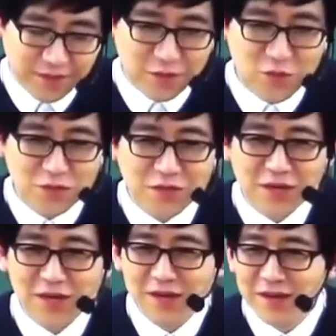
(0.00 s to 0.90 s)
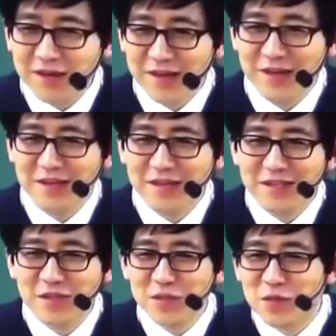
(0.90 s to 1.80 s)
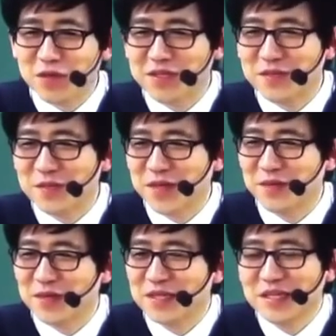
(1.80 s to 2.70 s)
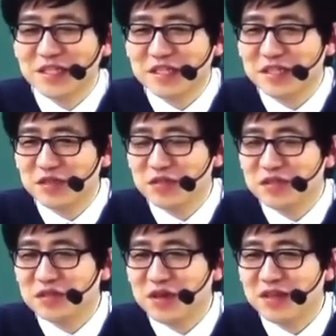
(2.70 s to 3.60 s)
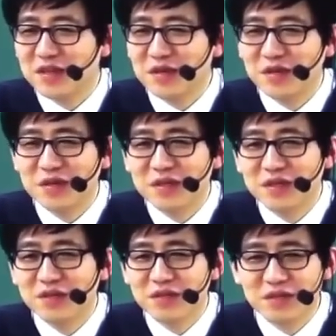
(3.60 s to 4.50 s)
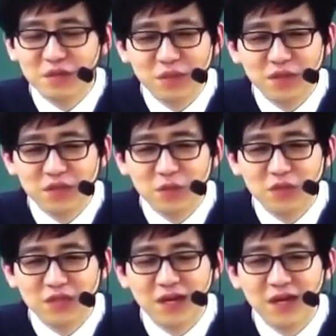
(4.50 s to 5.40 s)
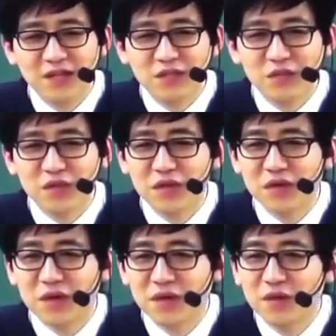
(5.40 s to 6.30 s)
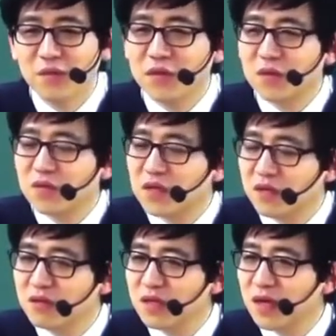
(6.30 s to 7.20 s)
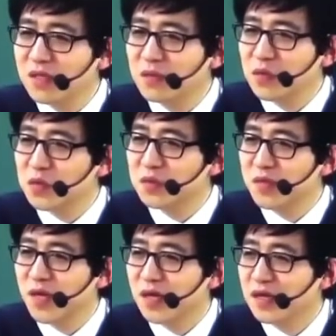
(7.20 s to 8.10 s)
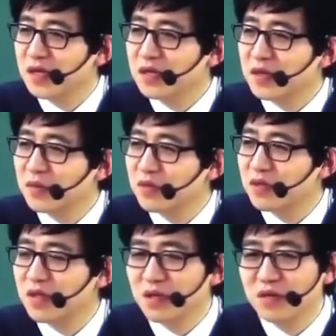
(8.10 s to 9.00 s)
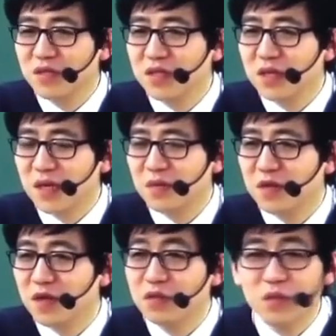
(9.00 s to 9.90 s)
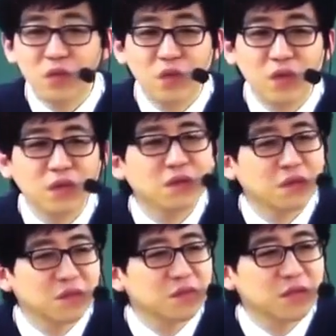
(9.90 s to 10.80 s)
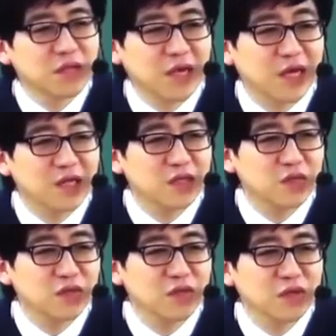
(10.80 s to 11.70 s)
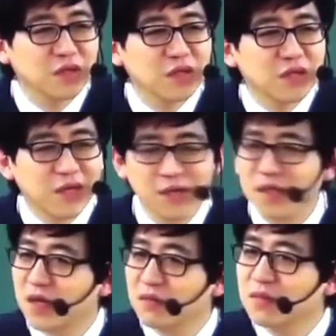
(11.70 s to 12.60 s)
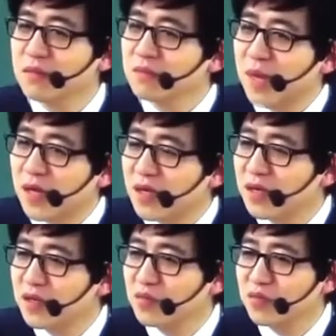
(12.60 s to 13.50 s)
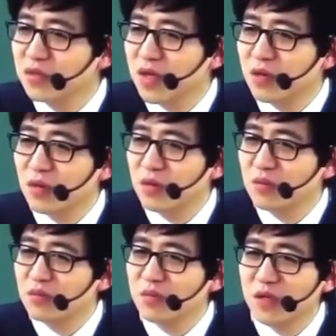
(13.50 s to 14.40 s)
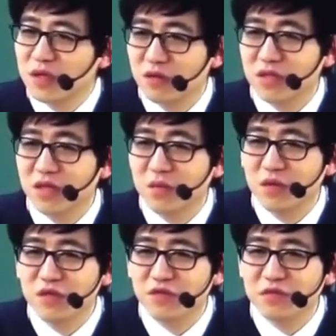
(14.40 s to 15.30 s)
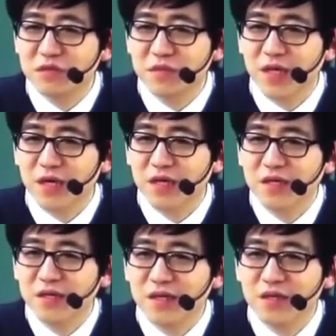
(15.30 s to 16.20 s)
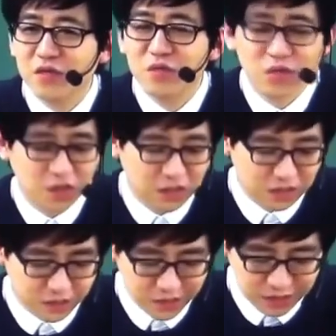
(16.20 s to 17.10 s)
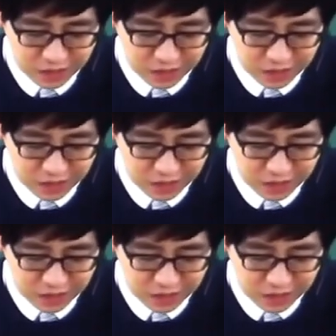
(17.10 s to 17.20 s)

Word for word: 꼭 그렇게 해야 되는지는 모르겠습니다만 지칠 수 있을 것 같아요. 예, 어쨌든 페이스 조절 잘 하시고요. 뭐 여러분들이 경쟁하시면 좋습니다. 여러분들이 경쟁을 하면 할수록 여러분들은 강해지고요. 예, 그 다음 밖에 있는 분들하고 분명히 격차를 벌릴 수 있습니다. 예, 충분한 의미는